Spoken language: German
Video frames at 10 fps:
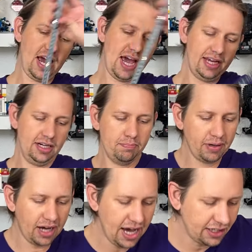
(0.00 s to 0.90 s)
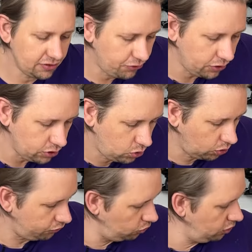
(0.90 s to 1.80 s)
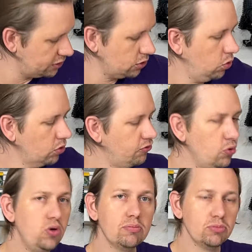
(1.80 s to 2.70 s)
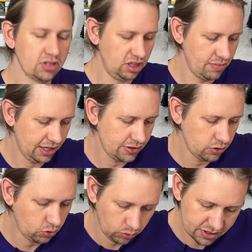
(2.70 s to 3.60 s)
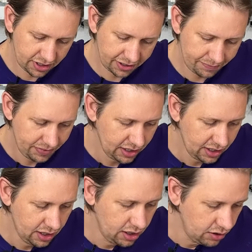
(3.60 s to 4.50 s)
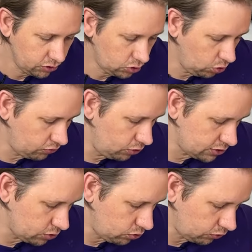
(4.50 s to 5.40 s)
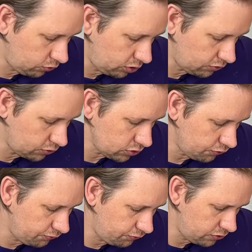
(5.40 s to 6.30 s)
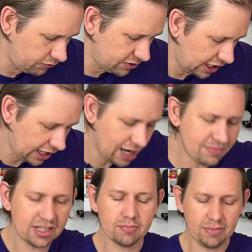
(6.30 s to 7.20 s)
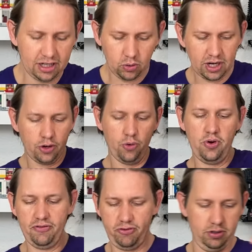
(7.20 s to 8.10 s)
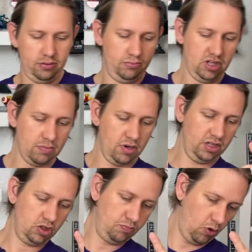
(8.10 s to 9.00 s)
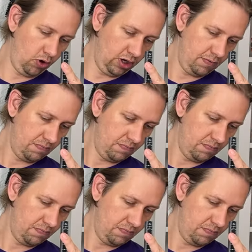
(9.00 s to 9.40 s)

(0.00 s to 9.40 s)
eine Breite von Kotflügel zu Kotflügel, muss ja nicht mehr ganz so groß sein, von Kotflügel zu Kotflügel von so 15,5 cm und eine Höhe von, sagen wir hier Spoiler,